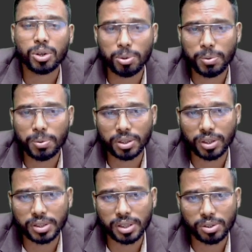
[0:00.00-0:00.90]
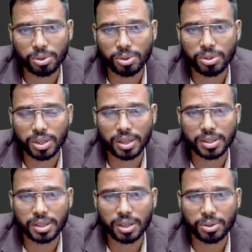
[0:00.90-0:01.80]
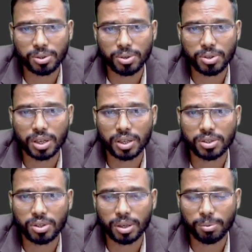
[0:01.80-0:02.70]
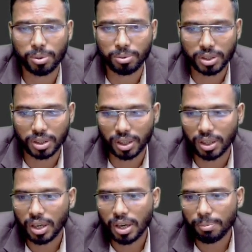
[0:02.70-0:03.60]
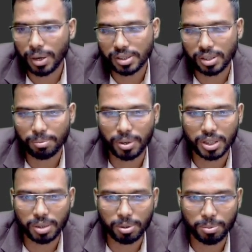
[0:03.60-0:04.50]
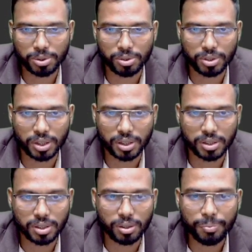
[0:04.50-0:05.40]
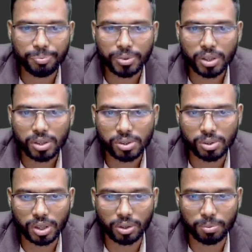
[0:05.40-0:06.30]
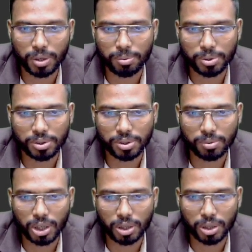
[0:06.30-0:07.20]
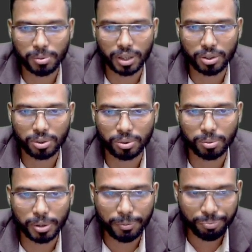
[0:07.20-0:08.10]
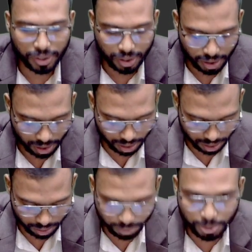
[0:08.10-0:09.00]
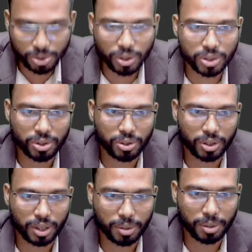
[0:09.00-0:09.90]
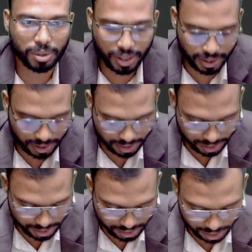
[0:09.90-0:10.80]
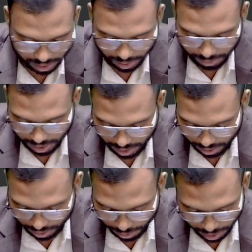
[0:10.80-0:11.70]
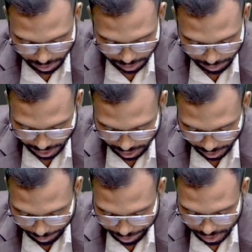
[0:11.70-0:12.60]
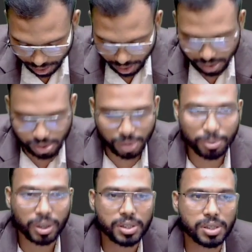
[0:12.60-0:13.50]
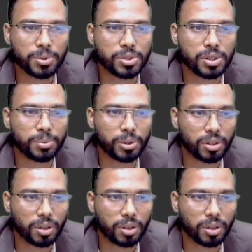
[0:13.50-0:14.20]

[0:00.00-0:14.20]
খুবই বেশি রয়েছে চোদ্দ সালের চার সতেরো সালের ছয় এবং উনিশ সালের পাঁচ নম্বর হিসেবে প্রশ্নটি এসেছিল সো তাই তোমরা এই প্রশ্নটি ভালোভাবে আয়ত্ত করবে আর উপসংহার সহকারে আমি এখানে লিখে দিয়েছি যাতে তোমাদের কোনো প্রবলেম না হয় সো এরপরে যে প্রশ্নটি পড়তে